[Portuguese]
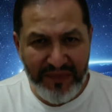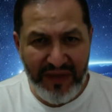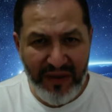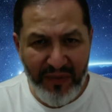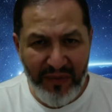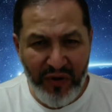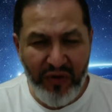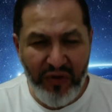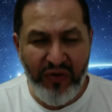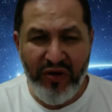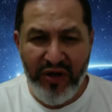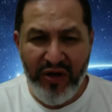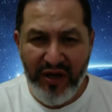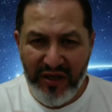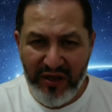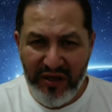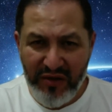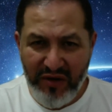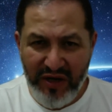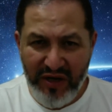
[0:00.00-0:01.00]
tá bom?
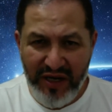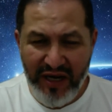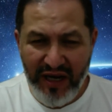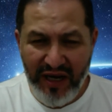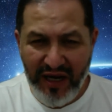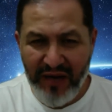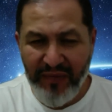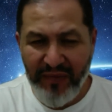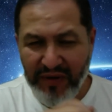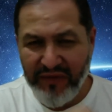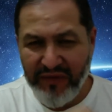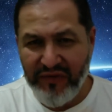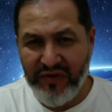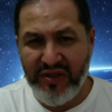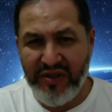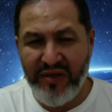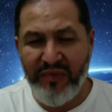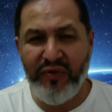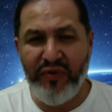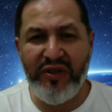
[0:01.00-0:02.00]
Então clica lá para
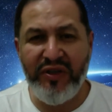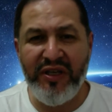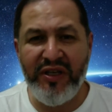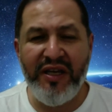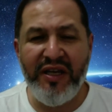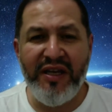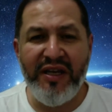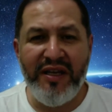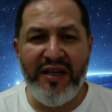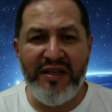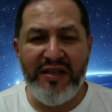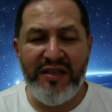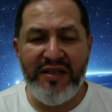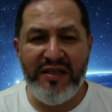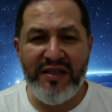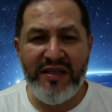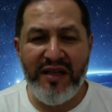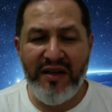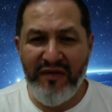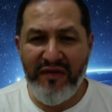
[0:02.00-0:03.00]
você poder se
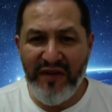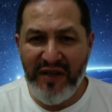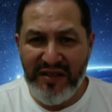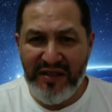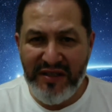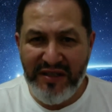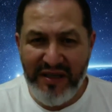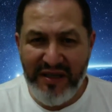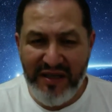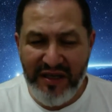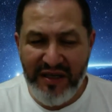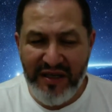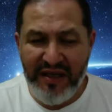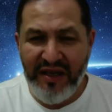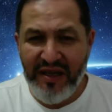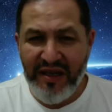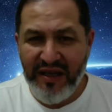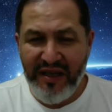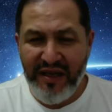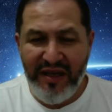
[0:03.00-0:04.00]
inscrever
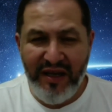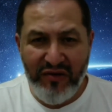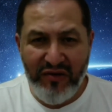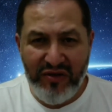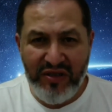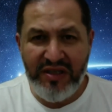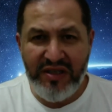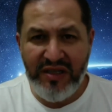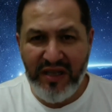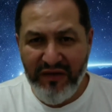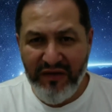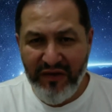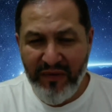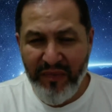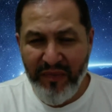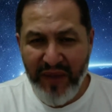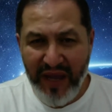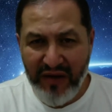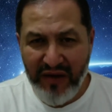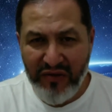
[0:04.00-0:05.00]
se e ao se
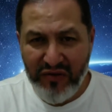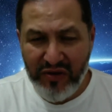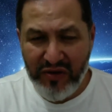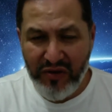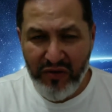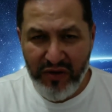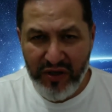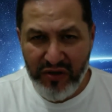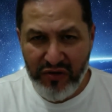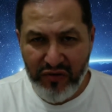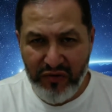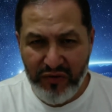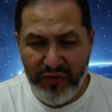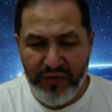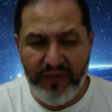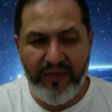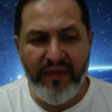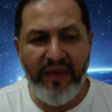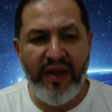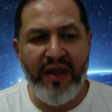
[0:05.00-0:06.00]
inscrever pegue o seu resumo.
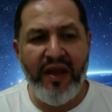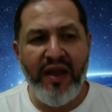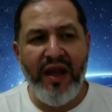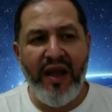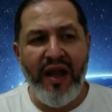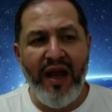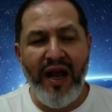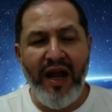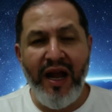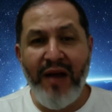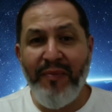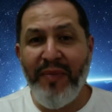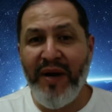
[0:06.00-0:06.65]
A